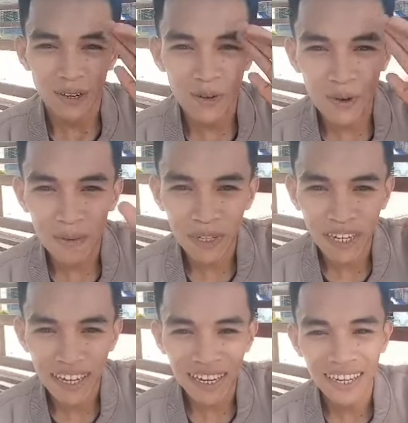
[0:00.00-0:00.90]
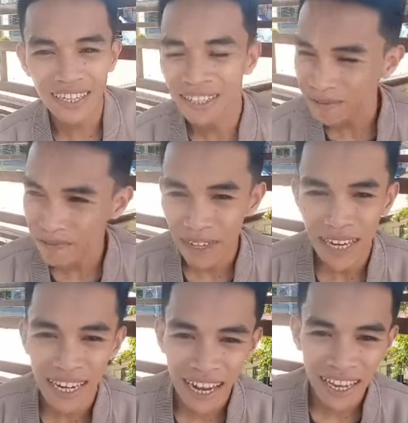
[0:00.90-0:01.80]
Go option!
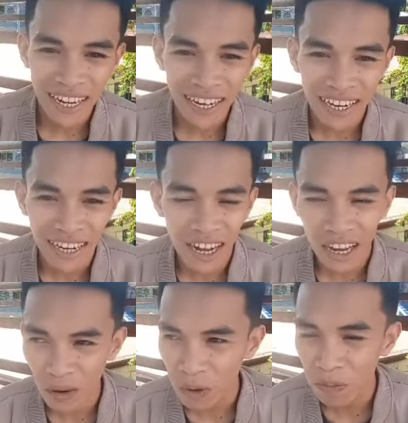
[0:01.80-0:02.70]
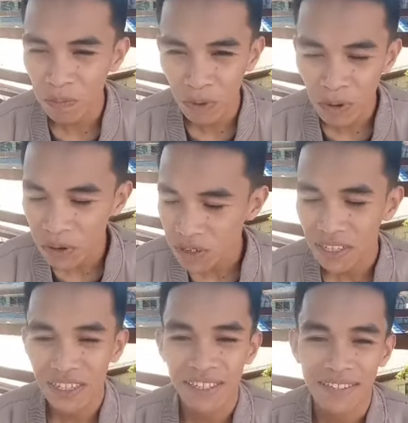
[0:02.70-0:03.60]
Maligayang kaarawan po.
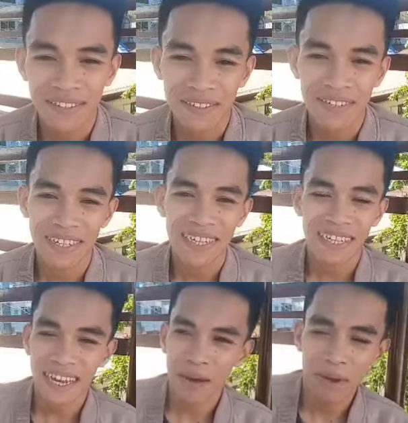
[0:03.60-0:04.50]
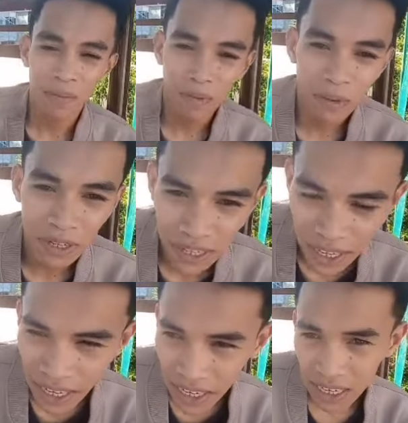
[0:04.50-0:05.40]
Uh, happy
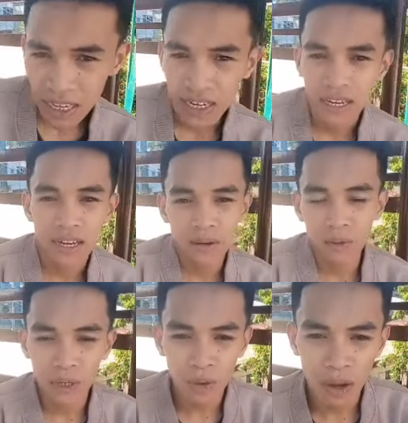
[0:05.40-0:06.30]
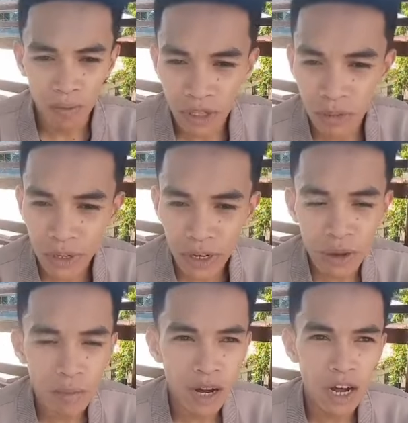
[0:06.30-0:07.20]
birthday. Uh, wish ko lang po sa
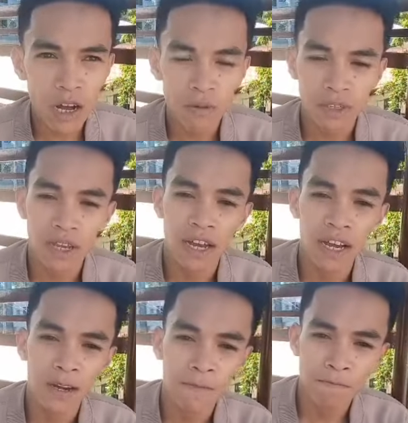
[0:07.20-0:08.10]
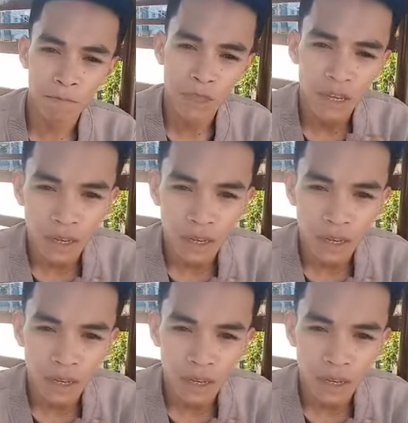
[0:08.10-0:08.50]
birthday mo, Apps. Um,